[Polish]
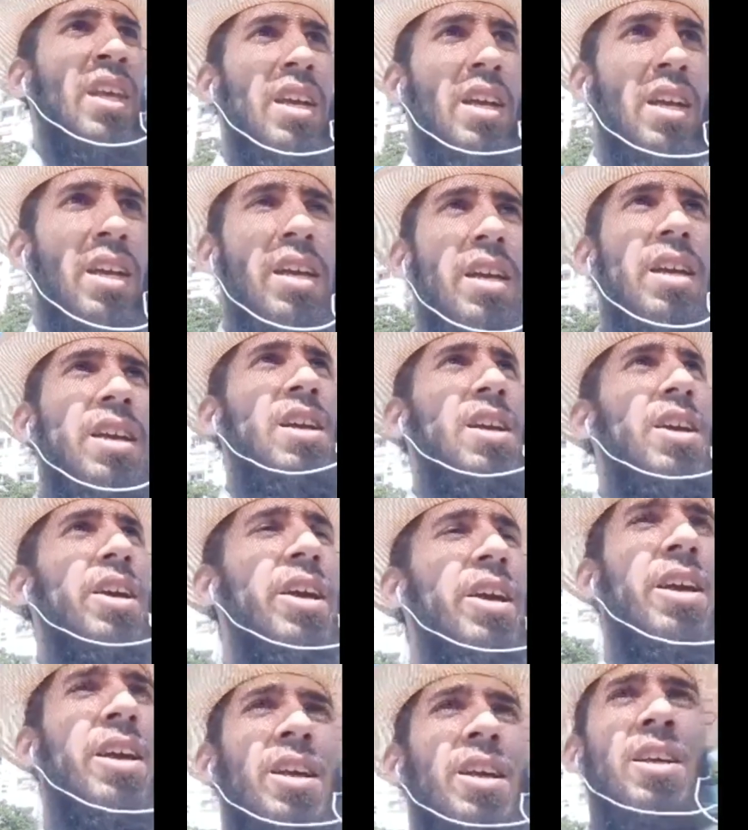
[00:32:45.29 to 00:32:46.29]
E,
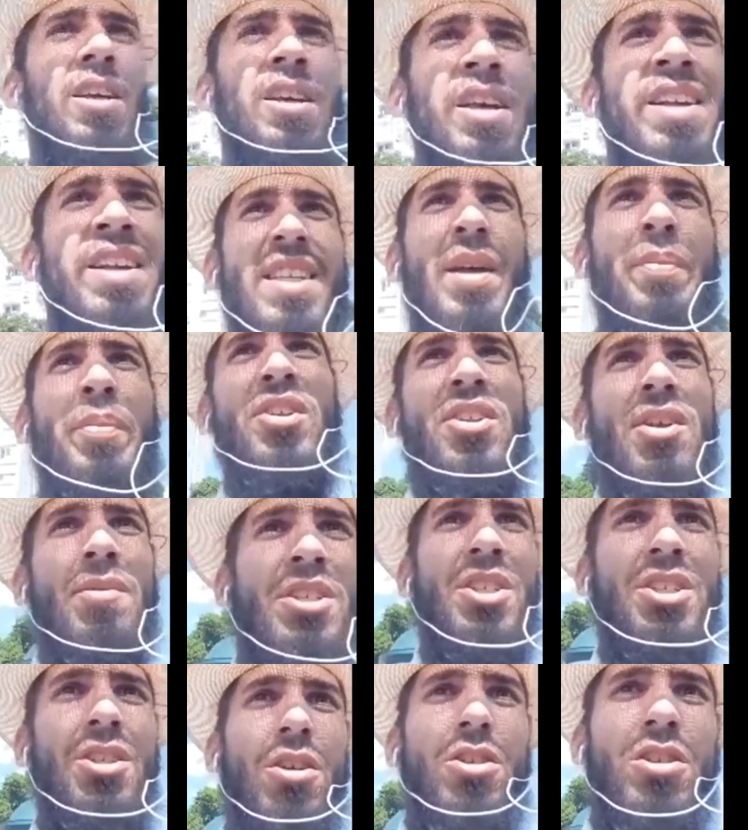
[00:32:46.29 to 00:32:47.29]
zapytam,
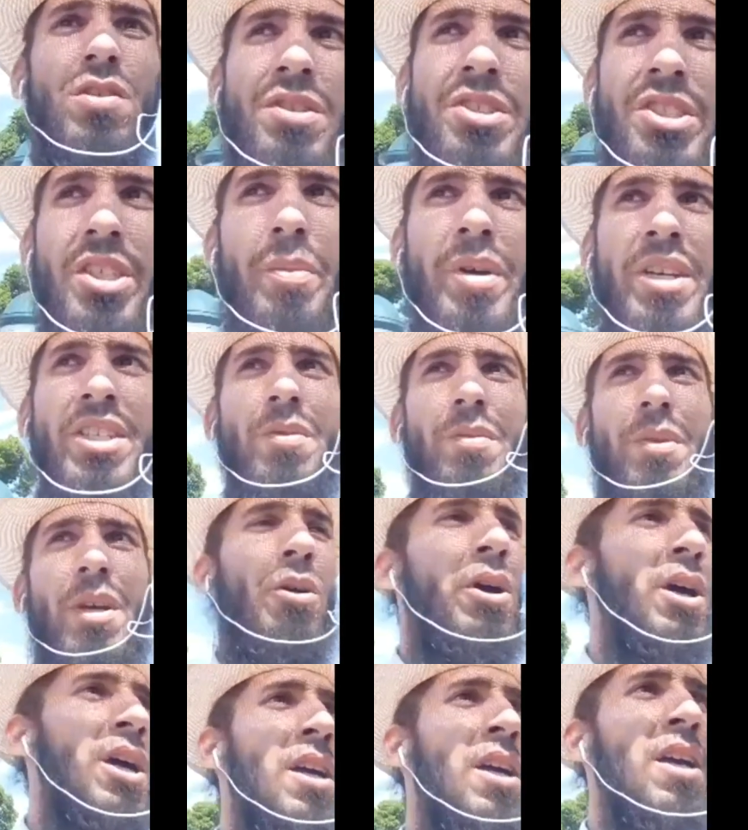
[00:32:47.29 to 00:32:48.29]
jeśli oczywiście będzie
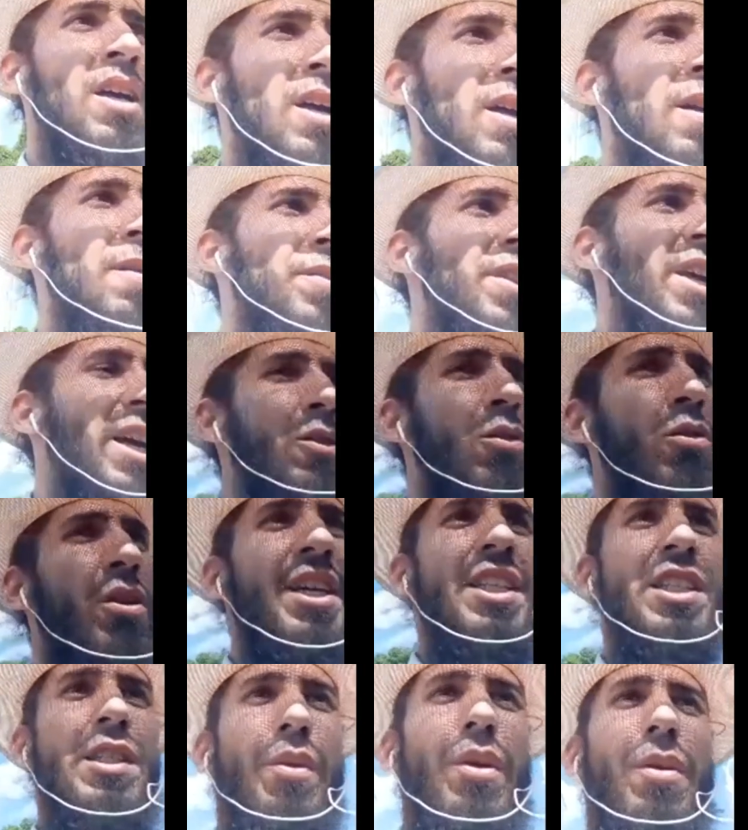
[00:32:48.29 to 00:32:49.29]
miał taką
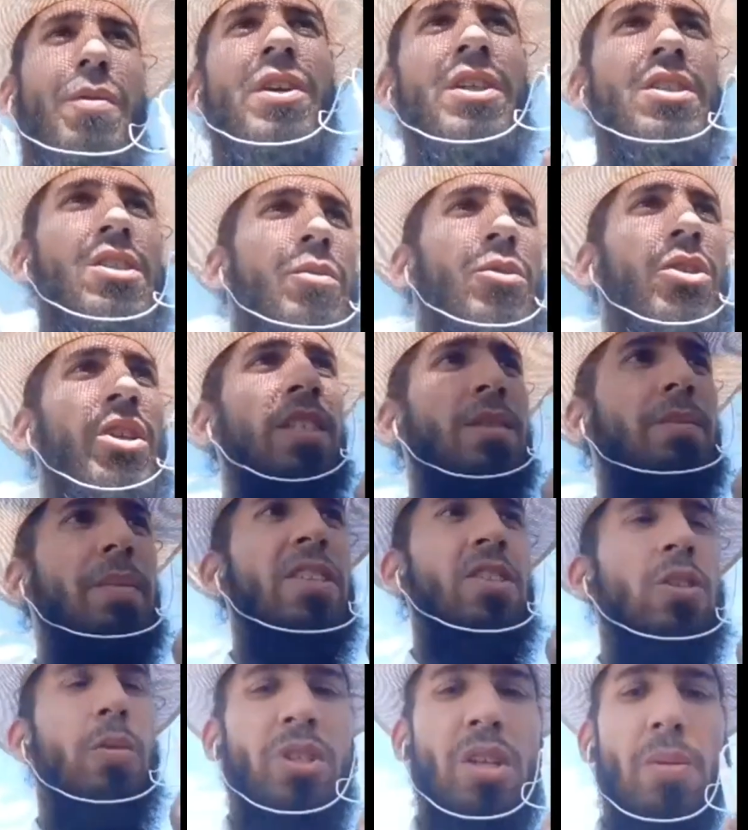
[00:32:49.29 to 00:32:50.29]
chęć, bo wiadomo, jest
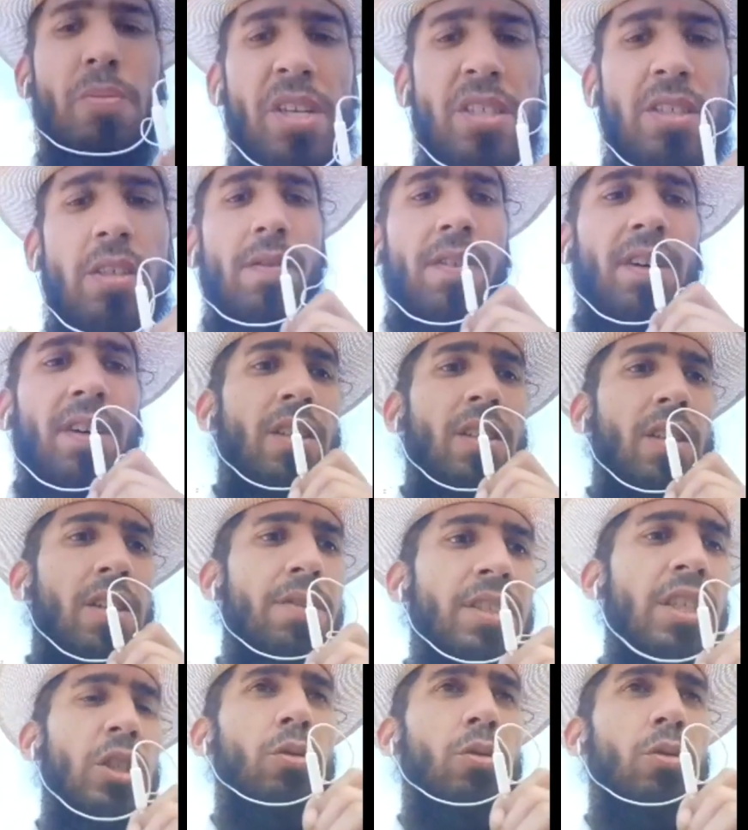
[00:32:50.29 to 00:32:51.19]
bardzo przepracowany.